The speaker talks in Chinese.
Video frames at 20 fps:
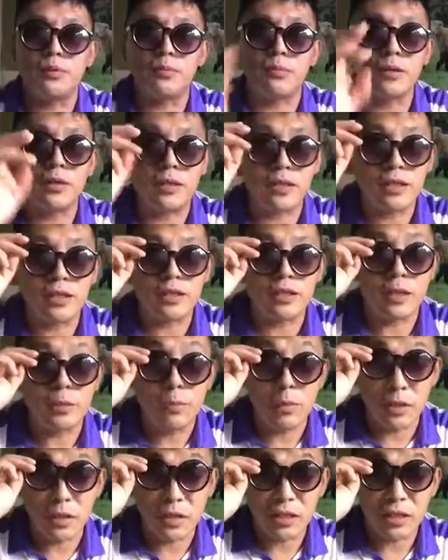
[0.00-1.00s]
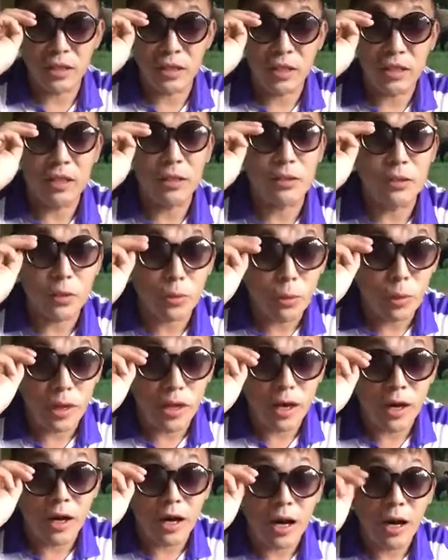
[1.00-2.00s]
不是说这个戴墨镜的一定都是
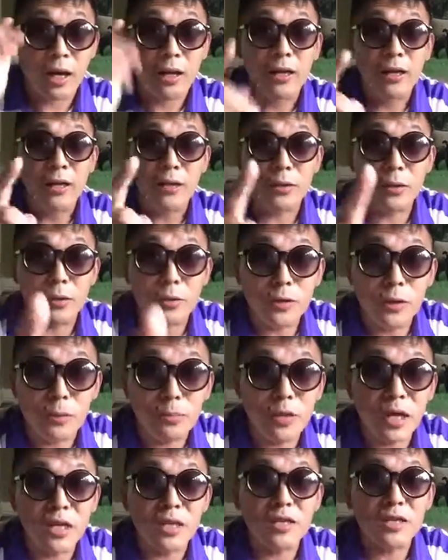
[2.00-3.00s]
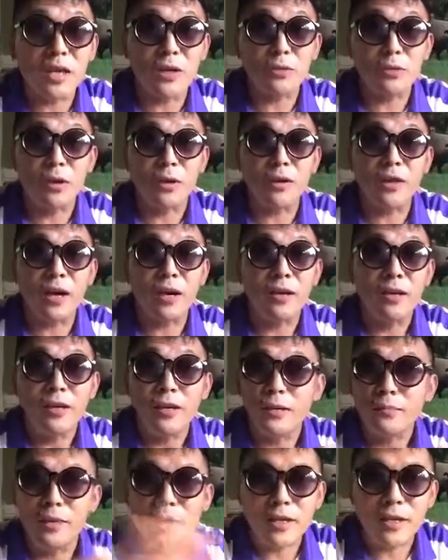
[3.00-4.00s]
坏人啊，都是要骗你上床的，
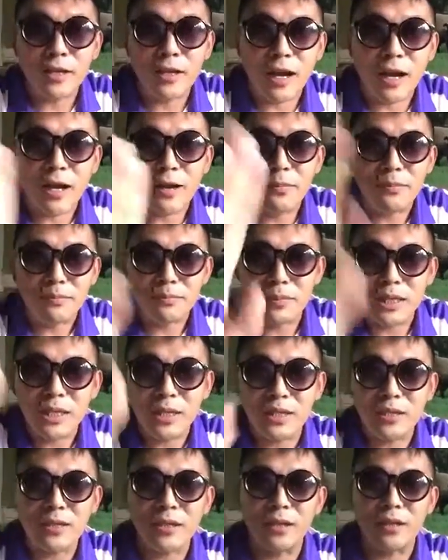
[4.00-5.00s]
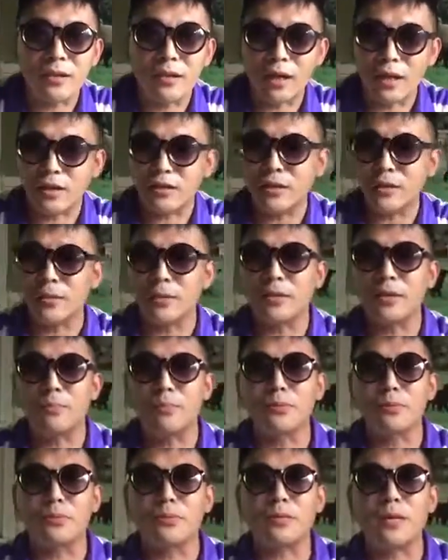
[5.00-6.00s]
没事儿啊，没那事儿啊，在我这
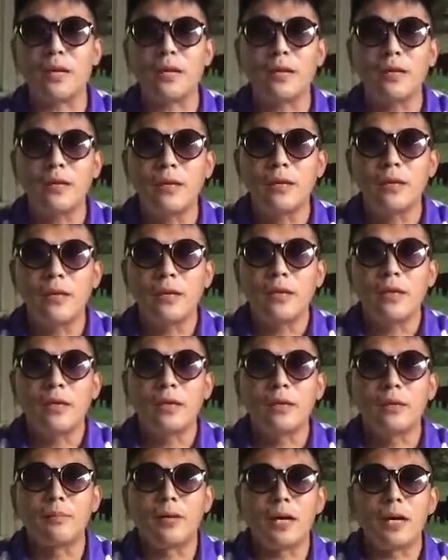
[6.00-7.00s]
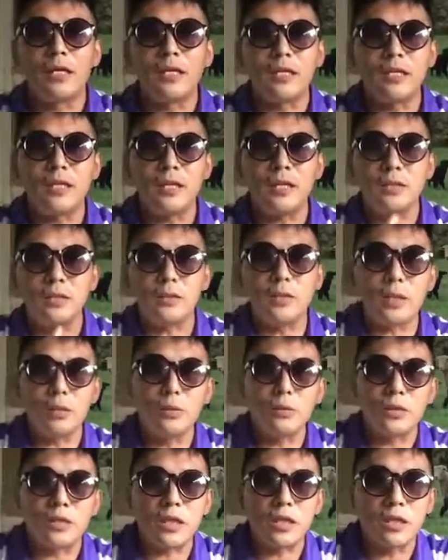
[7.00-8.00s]
不存在。那么今天就进
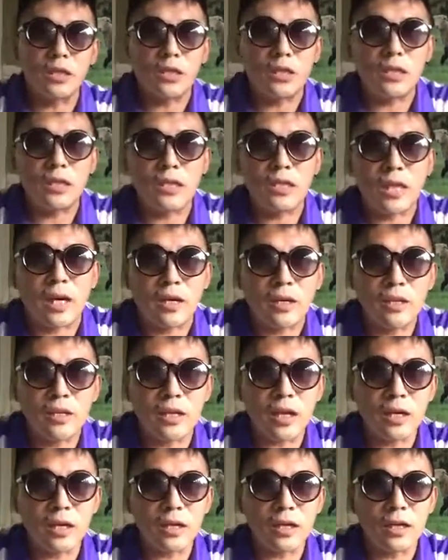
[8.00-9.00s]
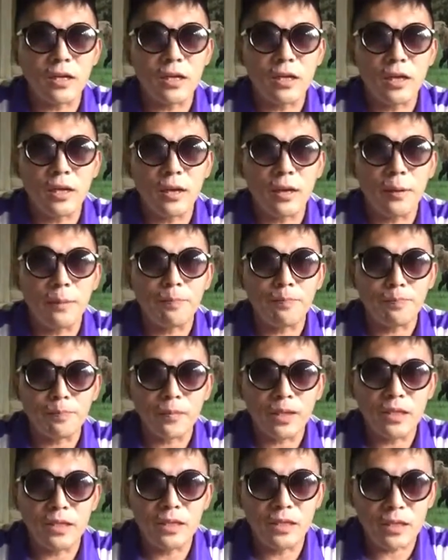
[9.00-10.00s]
入正题，讲一下这个
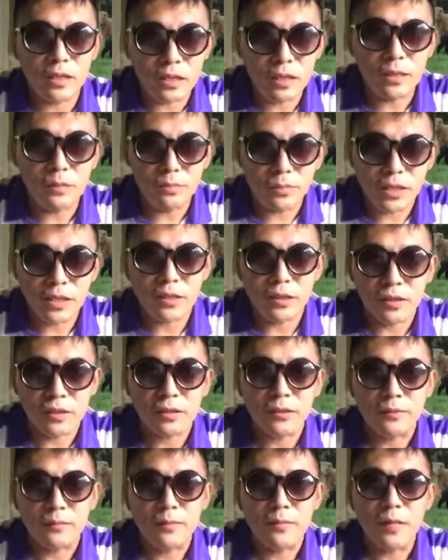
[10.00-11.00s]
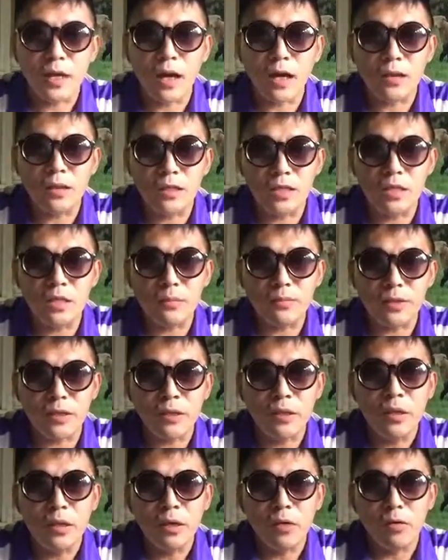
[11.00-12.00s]
习近平啊，习近
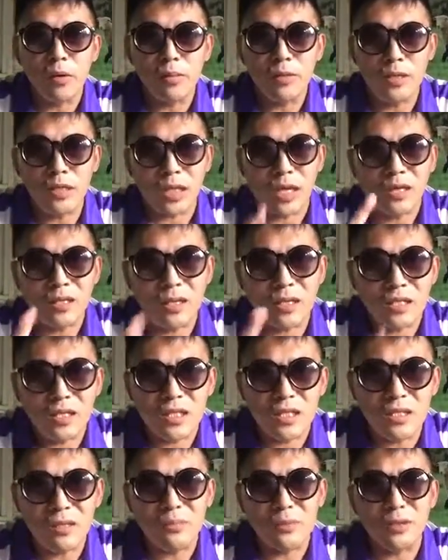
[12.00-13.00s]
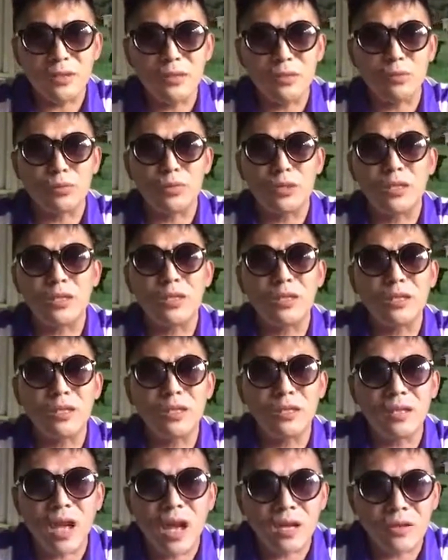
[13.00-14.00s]
平，我们讲讲习近平主席的这
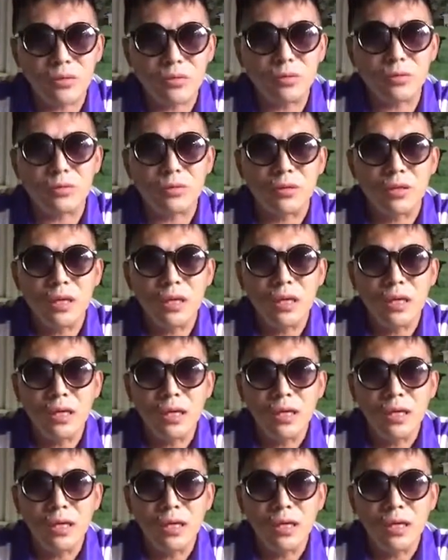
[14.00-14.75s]
个难处。